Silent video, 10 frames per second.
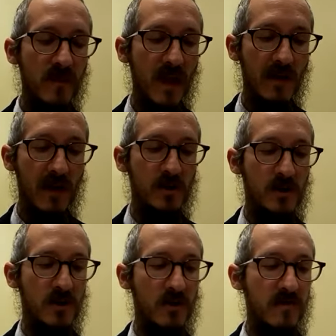Allora ci
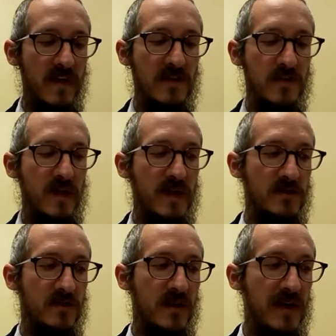sono diverse
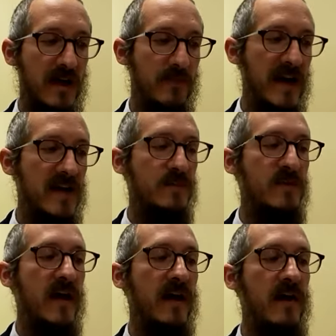spiegazioni. La Gemara
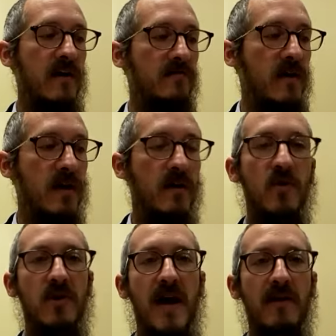spiega, e viene
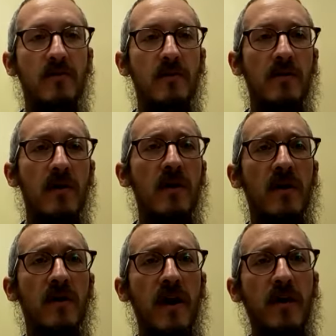riportato
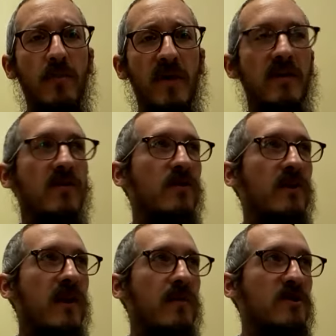nei commentatori
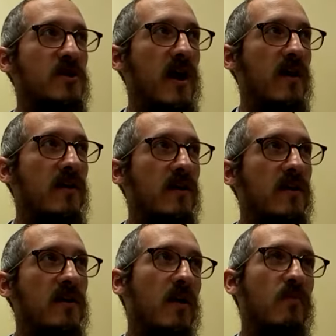della Mishnah,
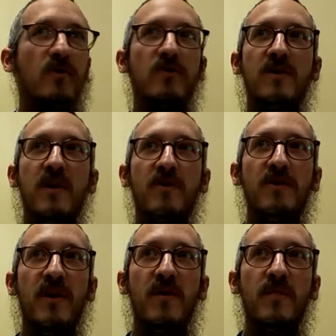che è molto
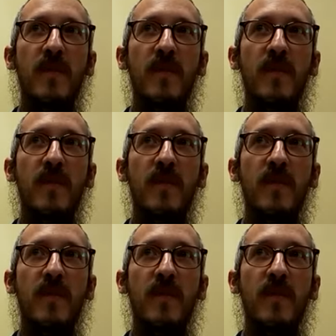semplice.